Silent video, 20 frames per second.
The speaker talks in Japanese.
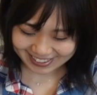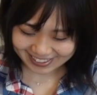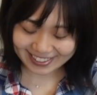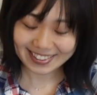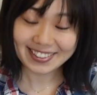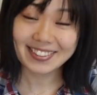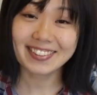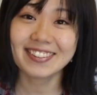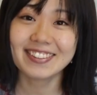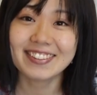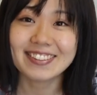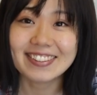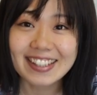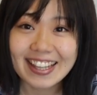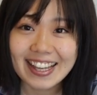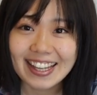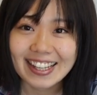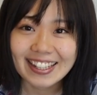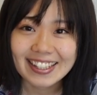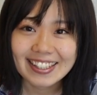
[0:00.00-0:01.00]
ということで、
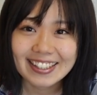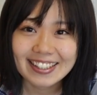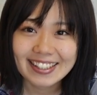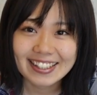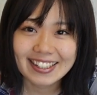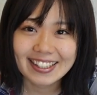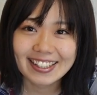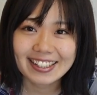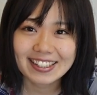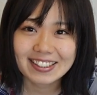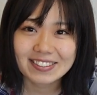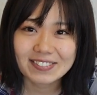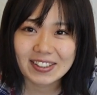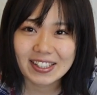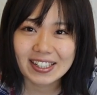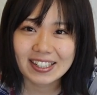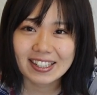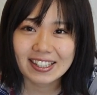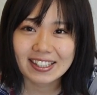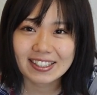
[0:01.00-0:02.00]
えー、今
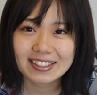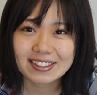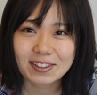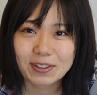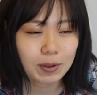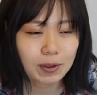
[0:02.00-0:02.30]
から